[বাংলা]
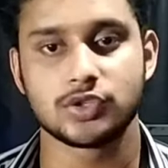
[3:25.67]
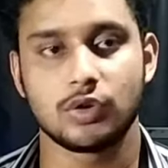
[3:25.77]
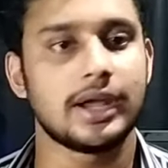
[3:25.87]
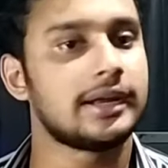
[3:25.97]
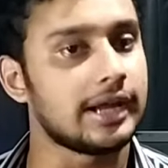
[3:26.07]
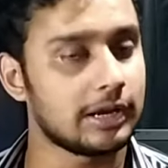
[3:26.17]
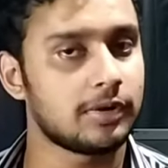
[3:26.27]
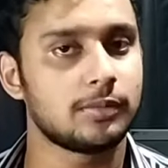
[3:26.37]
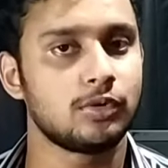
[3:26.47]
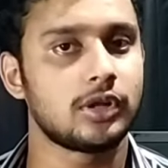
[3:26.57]
সো এটা
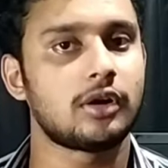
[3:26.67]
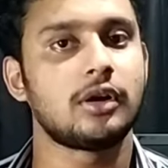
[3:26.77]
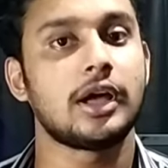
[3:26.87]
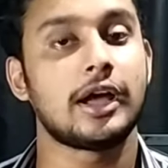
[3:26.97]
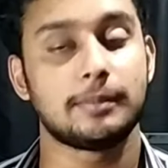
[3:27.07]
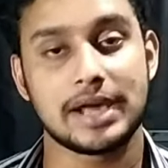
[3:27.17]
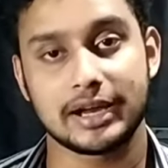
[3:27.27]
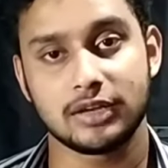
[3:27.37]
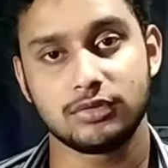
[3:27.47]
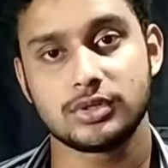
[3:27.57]
একেবারে ভুল ধারণা আমি
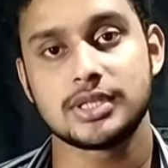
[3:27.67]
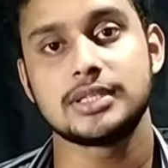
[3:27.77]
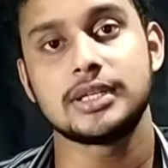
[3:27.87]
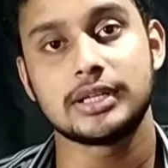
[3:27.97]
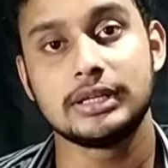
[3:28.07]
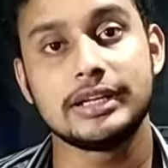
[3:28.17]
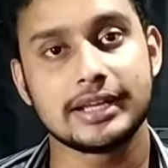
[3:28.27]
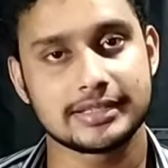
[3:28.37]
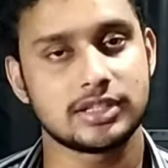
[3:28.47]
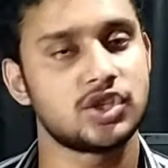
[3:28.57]
আগেই বলছি যে এটা
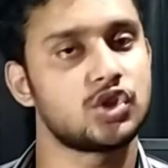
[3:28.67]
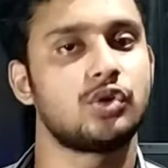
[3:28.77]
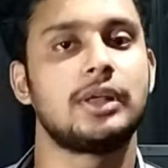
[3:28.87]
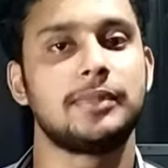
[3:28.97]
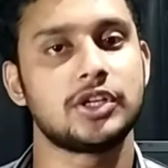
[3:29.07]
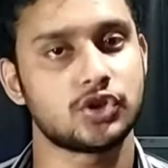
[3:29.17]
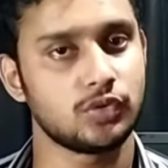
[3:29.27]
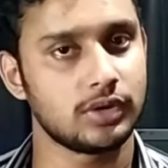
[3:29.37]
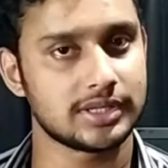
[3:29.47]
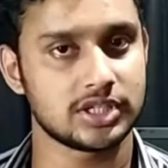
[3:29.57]
লিনেক্সের যে সকল
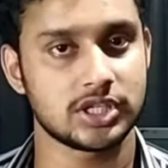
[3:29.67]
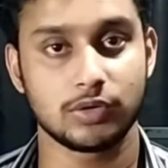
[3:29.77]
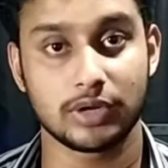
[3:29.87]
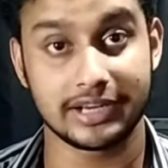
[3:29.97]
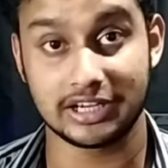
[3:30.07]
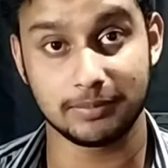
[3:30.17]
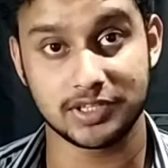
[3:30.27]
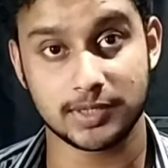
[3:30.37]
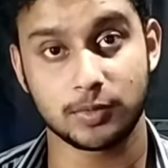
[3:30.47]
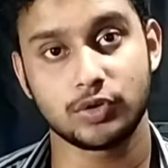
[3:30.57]
অ্যাপ্লিকেশনগুলো আছে সেগুলো
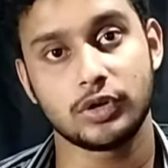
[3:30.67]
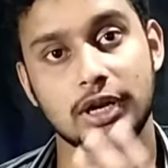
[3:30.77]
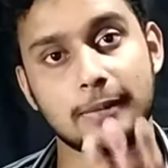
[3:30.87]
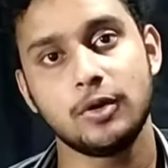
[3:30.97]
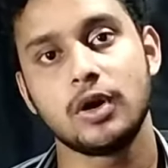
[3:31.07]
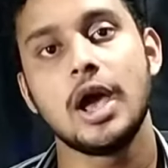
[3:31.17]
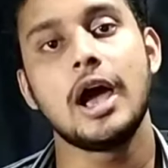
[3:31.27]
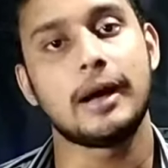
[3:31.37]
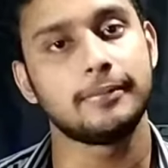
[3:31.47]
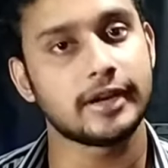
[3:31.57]
নেটিভলি সাপোর্ট করে এবং
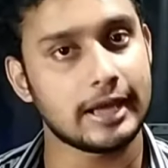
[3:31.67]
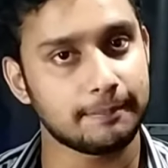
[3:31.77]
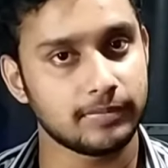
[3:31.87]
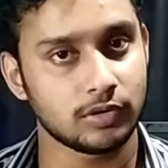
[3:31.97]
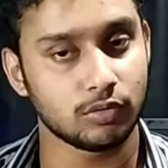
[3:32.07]
আপনার অ্যাপ